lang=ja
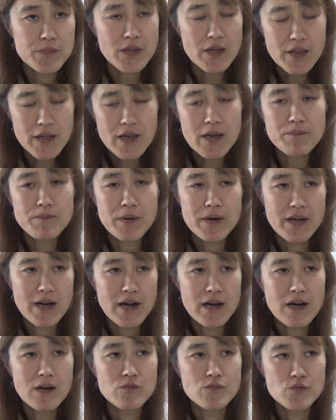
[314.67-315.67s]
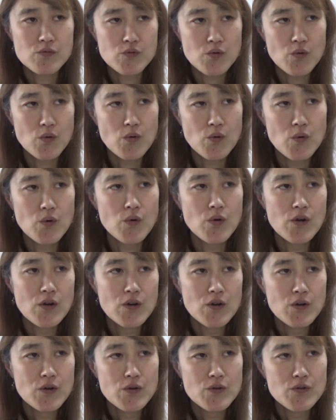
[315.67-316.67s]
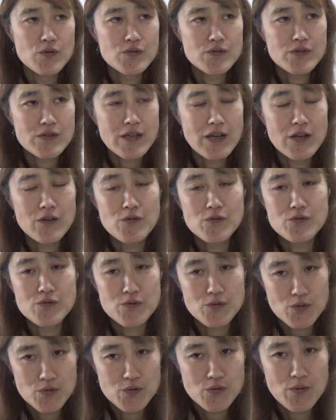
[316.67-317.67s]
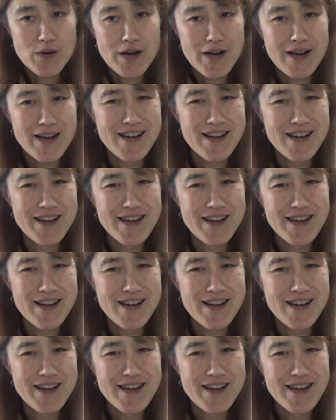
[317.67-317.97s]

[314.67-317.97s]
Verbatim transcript: ただやっぱりアカウントを対応することは